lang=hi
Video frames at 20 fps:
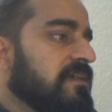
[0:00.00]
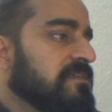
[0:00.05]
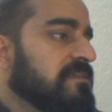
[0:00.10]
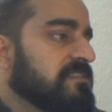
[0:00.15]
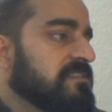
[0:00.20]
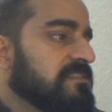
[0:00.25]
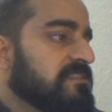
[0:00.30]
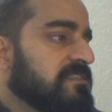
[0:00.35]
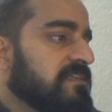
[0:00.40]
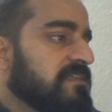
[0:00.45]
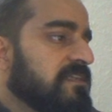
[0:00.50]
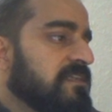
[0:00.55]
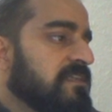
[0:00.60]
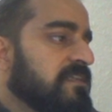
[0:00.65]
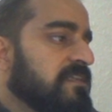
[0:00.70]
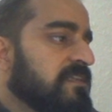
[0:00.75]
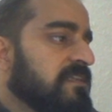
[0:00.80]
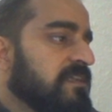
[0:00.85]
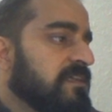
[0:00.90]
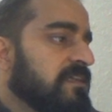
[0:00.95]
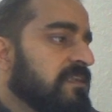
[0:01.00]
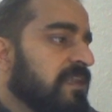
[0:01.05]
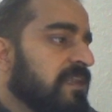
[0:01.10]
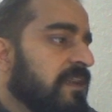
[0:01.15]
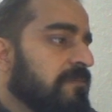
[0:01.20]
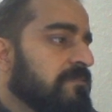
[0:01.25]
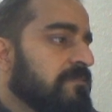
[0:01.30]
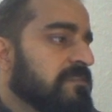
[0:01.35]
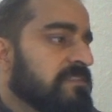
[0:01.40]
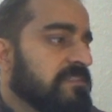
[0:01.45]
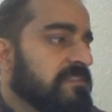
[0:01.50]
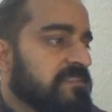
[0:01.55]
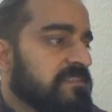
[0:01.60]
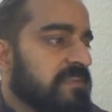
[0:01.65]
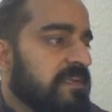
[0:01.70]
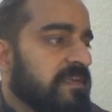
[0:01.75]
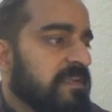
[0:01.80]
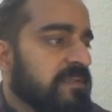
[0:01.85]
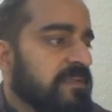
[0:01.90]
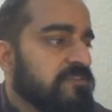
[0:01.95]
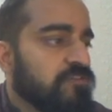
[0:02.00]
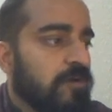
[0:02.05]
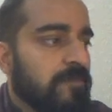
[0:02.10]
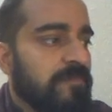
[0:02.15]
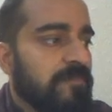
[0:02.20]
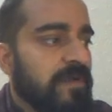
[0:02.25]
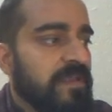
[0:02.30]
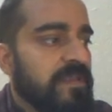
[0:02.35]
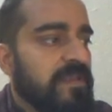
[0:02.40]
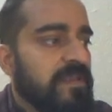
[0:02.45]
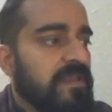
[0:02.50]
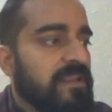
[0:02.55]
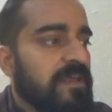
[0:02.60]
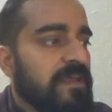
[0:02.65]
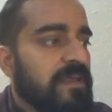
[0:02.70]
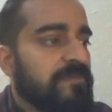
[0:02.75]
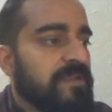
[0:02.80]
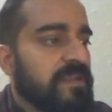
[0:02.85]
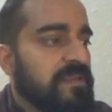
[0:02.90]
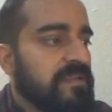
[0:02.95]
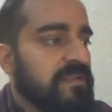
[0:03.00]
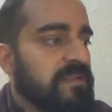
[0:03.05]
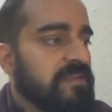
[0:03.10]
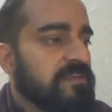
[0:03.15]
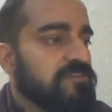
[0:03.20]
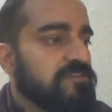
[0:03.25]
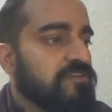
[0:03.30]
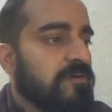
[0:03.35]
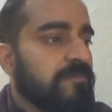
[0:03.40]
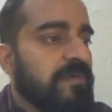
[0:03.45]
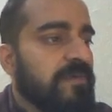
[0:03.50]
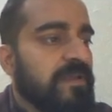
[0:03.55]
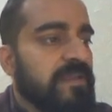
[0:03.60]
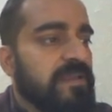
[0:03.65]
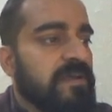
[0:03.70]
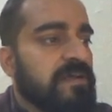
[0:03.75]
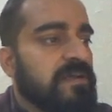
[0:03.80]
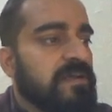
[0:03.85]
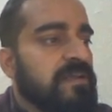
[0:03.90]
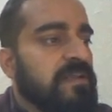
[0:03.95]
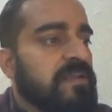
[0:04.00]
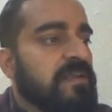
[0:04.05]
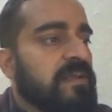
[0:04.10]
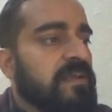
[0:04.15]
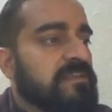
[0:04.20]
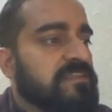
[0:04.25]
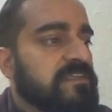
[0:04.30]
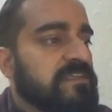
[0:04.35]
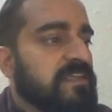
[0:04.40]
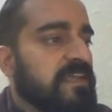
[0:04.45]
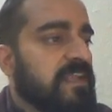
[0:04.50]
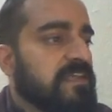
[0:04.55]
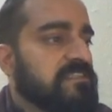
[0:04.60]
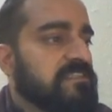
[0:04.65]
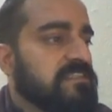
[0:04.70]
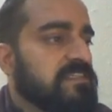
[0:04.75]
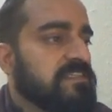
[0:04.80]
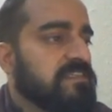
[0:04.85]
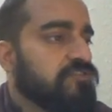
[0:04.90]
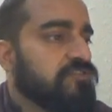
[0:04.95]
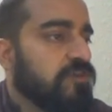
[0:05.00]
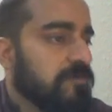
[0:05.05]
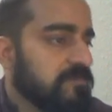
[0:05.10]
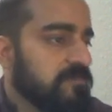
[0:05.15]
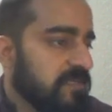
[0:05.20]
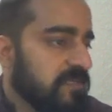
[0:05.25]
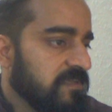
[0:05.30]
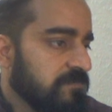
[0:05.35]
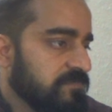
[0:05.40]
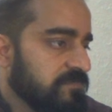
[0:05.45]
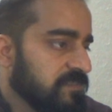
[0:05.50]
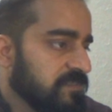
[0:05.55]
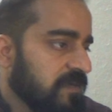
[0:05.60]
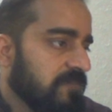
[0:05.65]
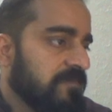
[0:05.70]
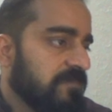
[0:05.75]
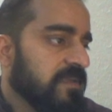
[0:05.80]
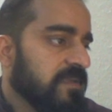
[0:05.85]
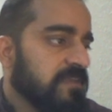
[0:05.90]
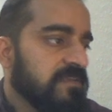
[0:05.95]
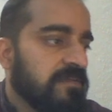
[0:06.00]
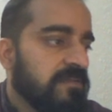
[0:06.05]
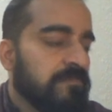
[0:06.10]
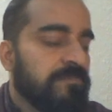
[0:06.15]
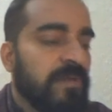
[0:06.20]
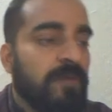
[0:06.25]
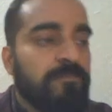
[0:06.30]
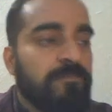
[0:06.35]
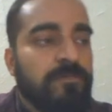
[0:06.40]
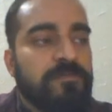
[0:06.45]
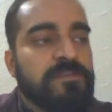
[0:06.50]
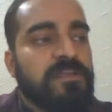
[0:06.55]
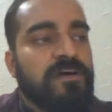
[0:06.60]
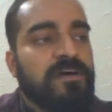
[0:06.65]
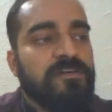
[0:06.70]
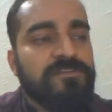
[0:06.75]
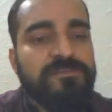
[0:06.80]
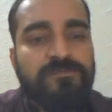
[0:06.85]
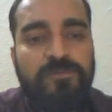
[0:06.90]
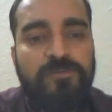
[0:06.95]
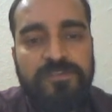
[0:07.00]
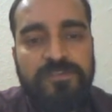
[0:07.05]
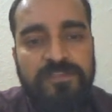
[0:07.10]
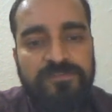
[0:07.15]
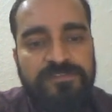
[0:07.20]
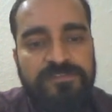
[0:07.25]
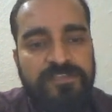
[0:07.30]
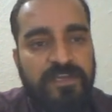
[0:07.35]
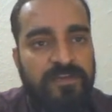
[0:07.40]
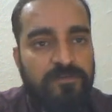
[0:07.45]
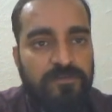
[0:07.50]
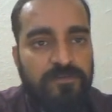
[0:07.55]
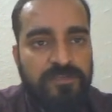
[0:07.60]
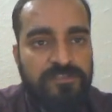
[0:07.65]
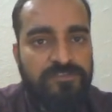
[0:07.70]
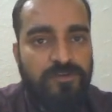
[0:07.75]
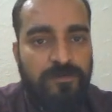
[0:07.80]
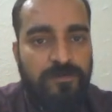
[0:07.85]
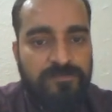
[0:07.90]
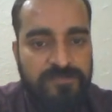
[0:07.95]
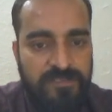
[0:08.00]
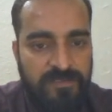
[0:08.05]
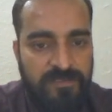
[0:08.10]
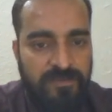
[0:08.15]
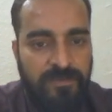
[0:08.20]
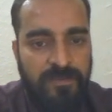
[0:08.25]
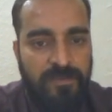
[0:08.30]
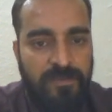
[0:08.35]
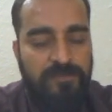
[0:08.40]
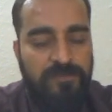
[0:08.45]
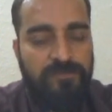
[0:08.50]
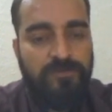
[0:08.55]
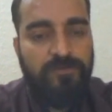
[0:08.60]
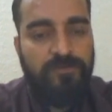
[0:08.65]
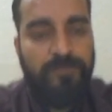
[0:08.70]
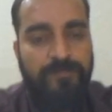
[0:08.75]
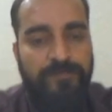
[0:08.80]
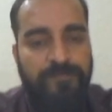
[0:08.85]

असिस्टेंट लैब असिस्टेंट की जॉब आई है लाइब्रेरियन की जॉब आई है अच्छा ये कराची की जॉब है पिशावर की मैं आपको बता रहा हूँ ये मुख्तलिफ शहरों की जॉब्स हैं तो